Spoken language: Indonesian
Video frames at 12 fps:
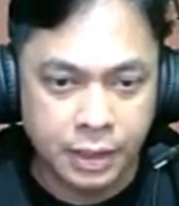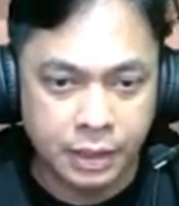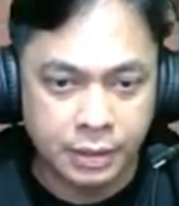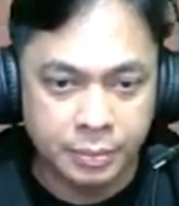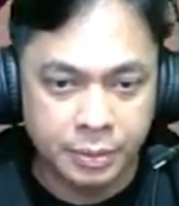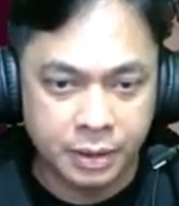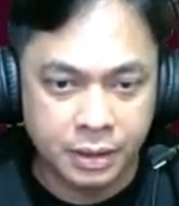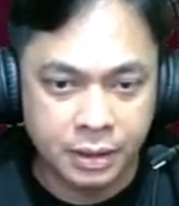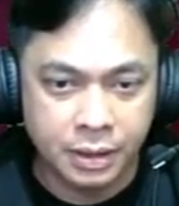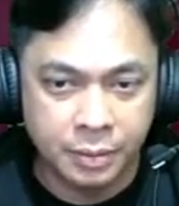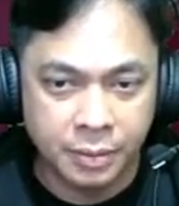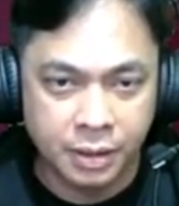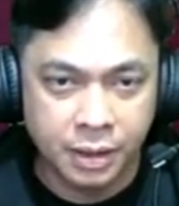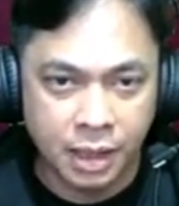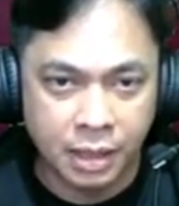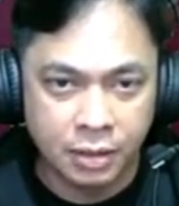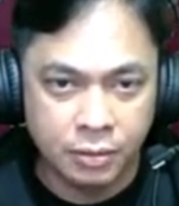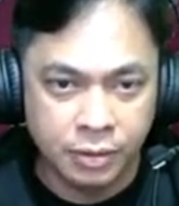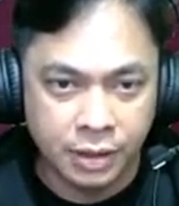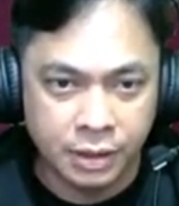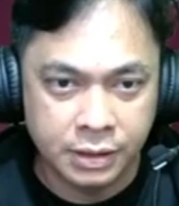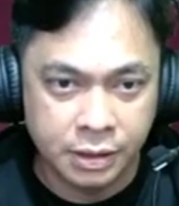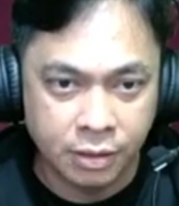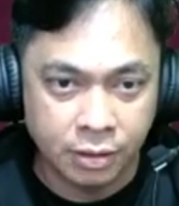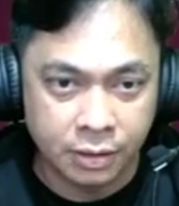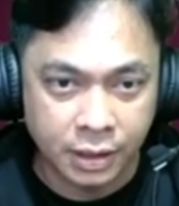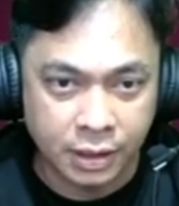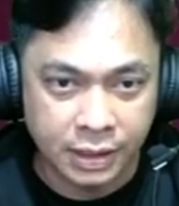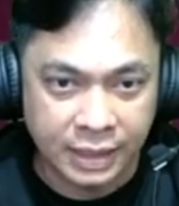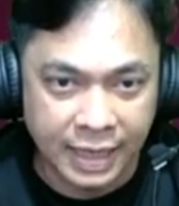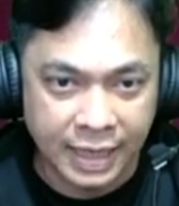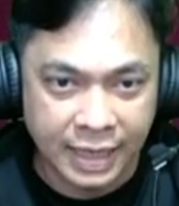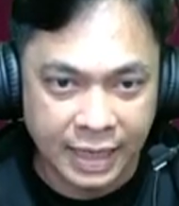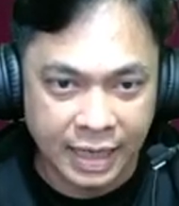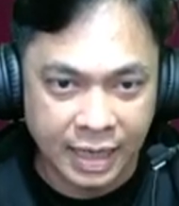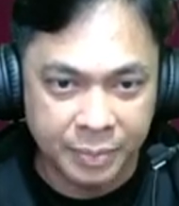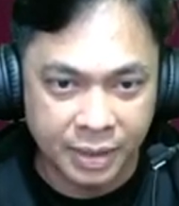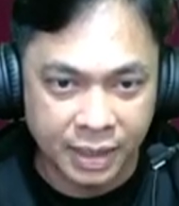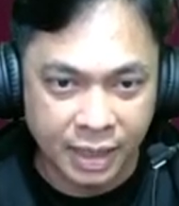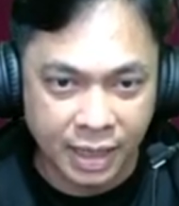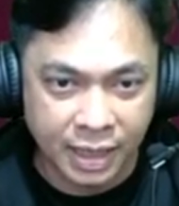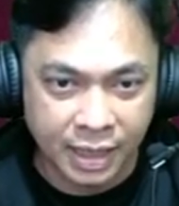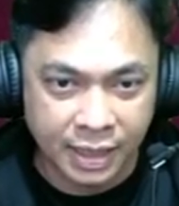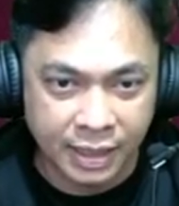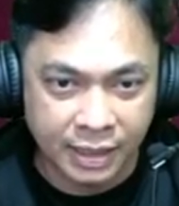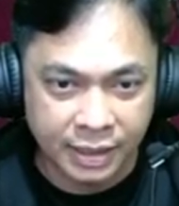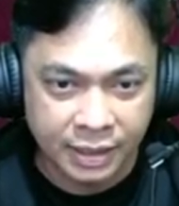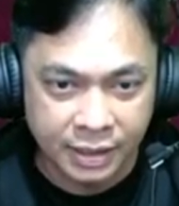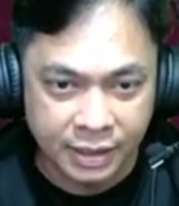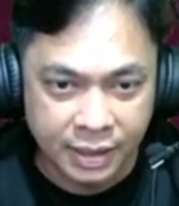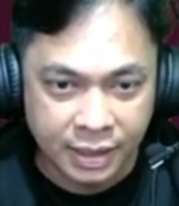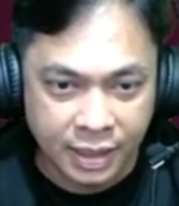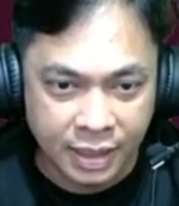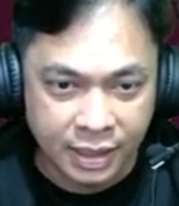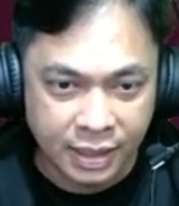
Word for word: Sepertinya mengganggu ya si kotak ini. Ah, benar. Ada